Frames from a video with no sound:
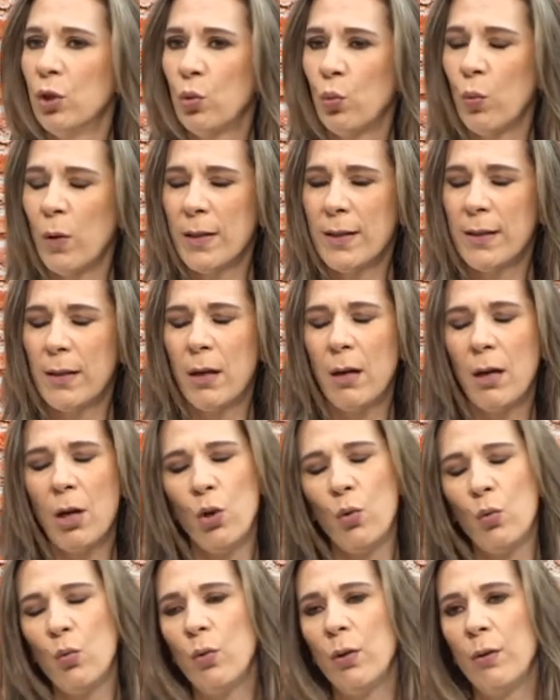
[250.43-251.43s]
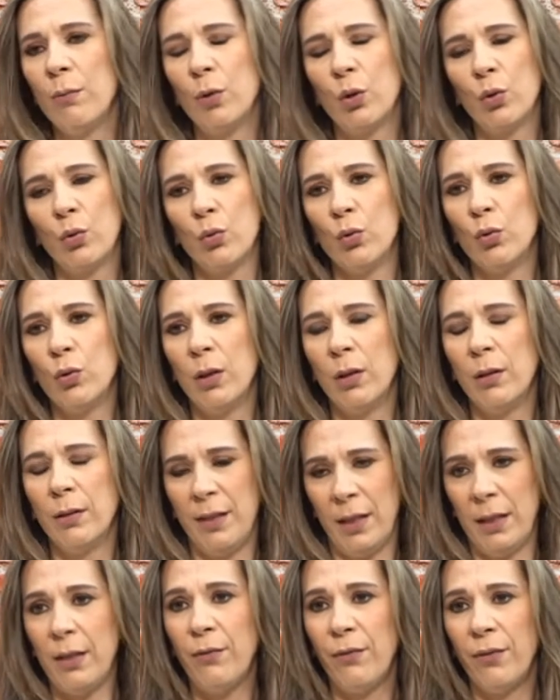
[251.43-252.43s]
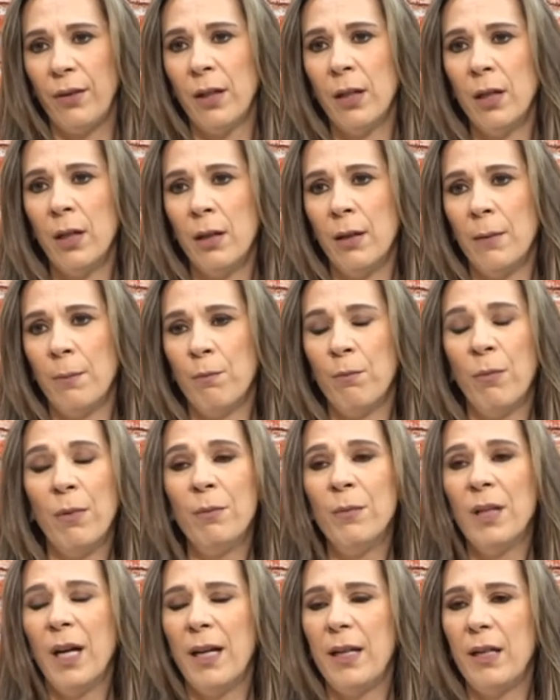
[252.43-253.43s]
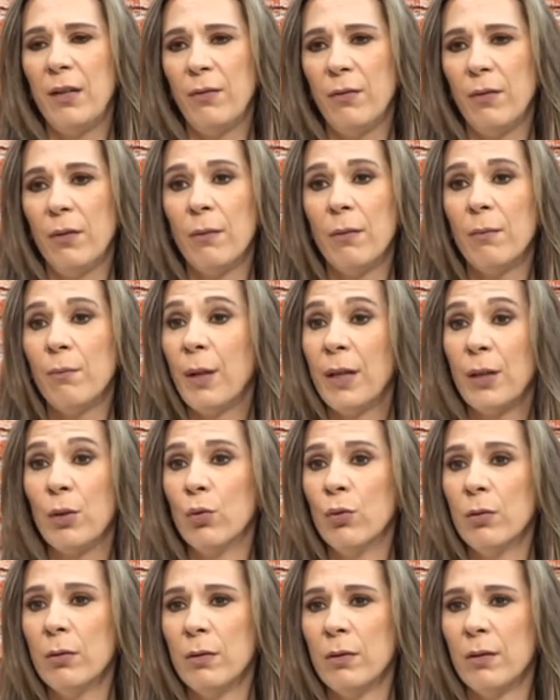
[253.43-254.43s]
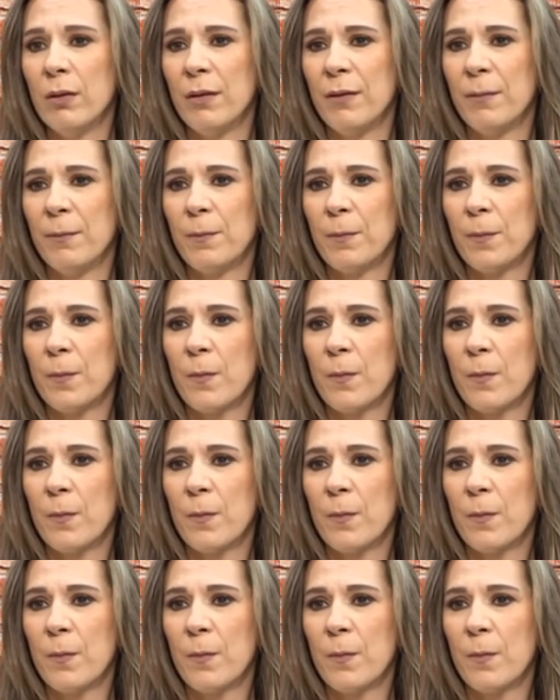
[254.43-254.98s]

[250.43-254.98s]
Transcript: متوسطة أو بتكون ضعيفة نعرف يعني باردون عم بقول